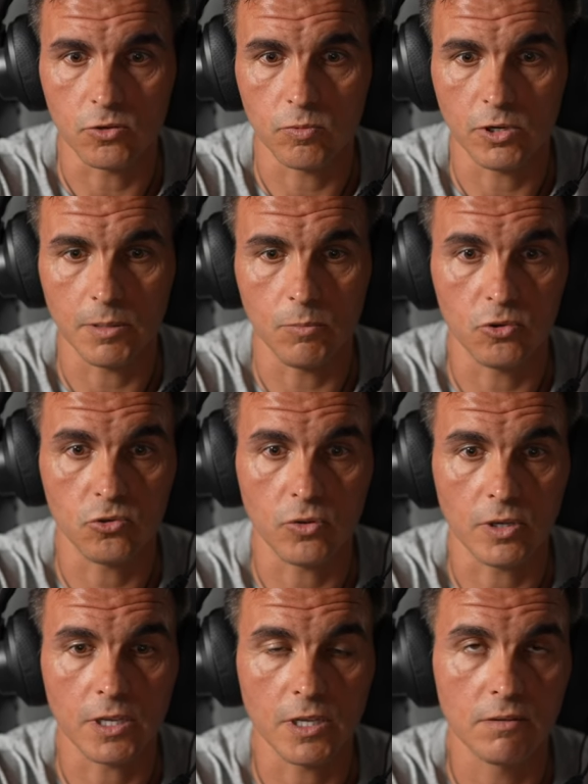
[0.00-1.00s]
Por ejemplo, esto
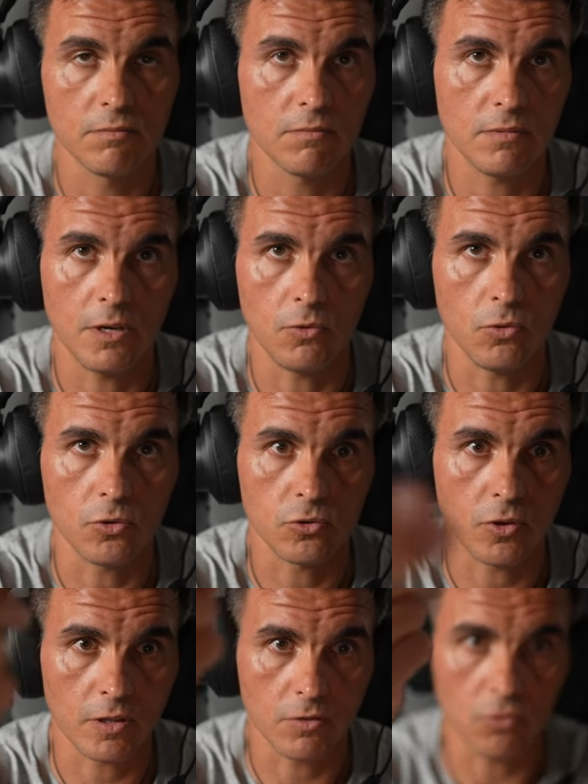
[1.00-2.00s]
de aquí, el ruido que
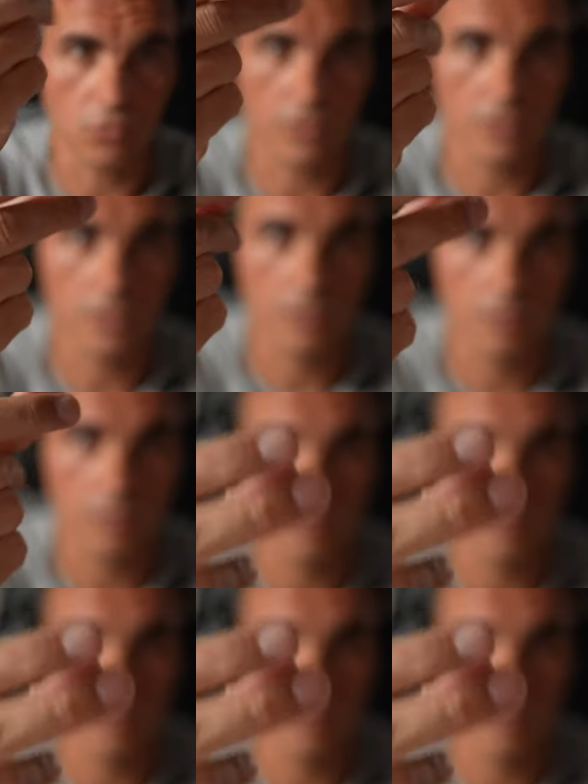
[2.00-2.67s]
estoy haciendo yo así,